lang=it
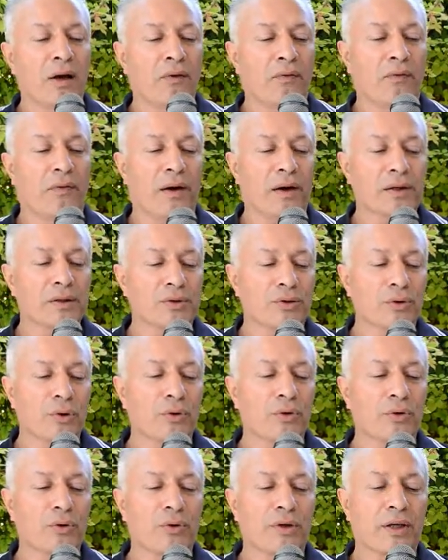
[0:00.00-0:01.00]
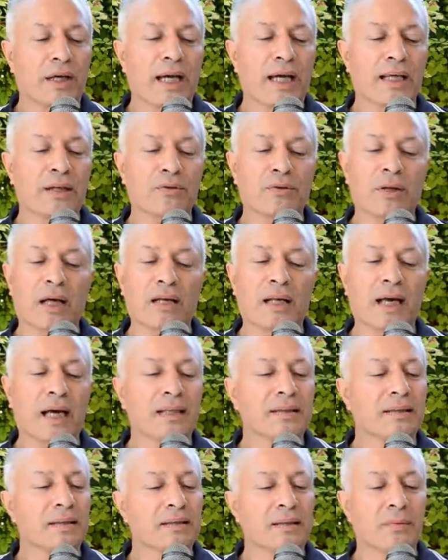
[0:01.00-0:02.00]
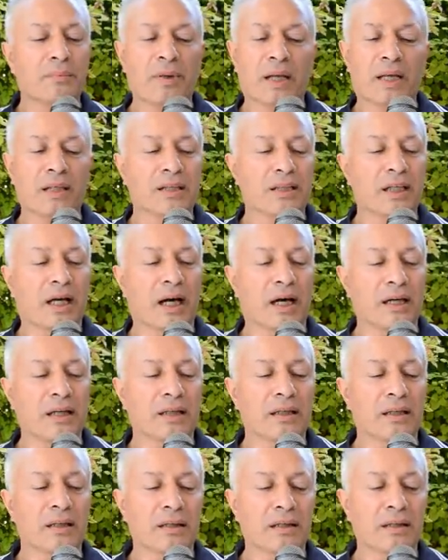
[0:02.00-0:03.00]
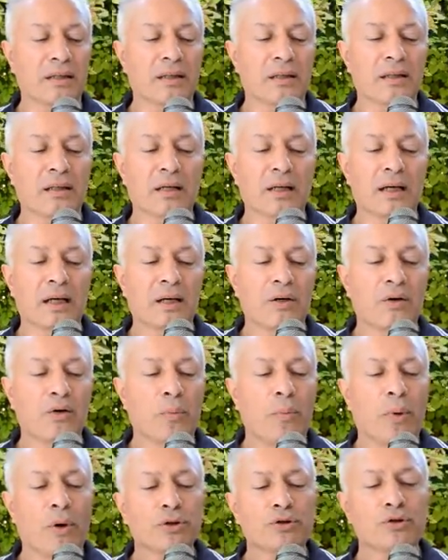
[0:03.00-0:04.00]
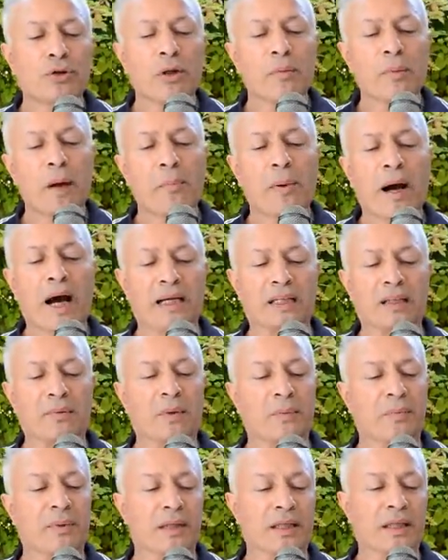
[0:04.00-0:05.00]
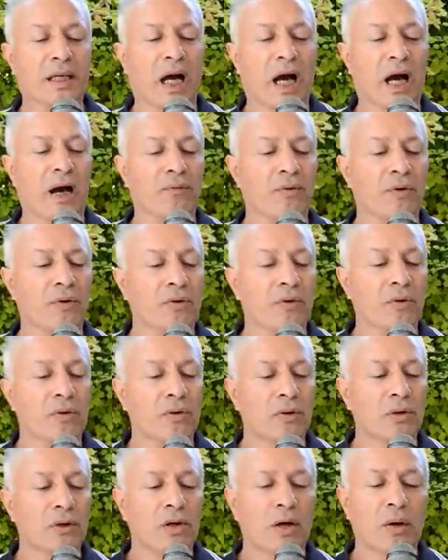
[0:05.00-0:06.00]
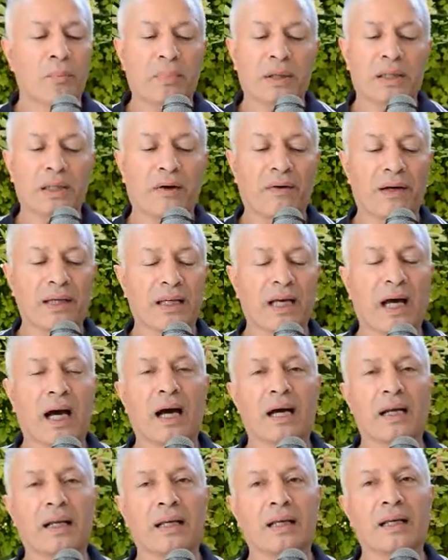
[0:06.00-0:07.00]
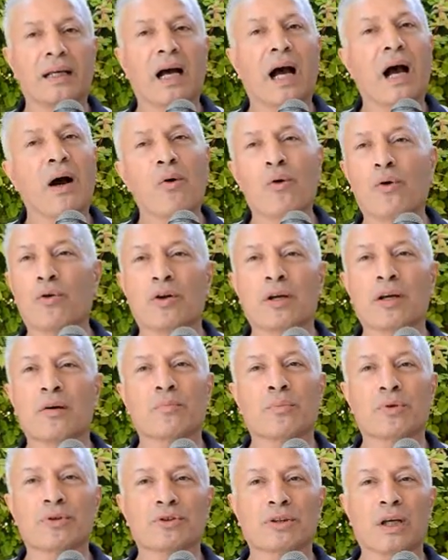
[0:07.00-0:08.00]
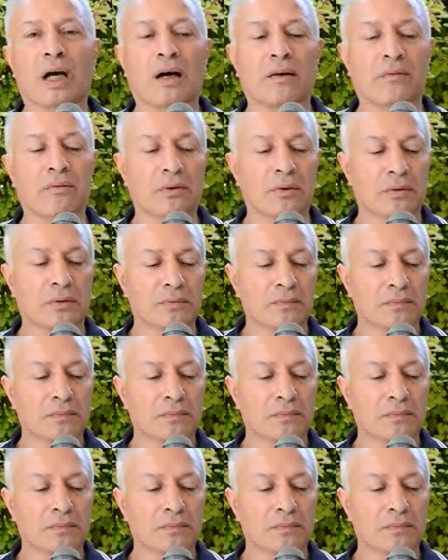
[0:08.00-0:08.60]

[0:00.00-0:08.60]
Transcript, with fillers: fa sogno pieno d'anelli e di bracciale. Lo posto di mio padre mi pigliavo per travagliare a uno io impostavo.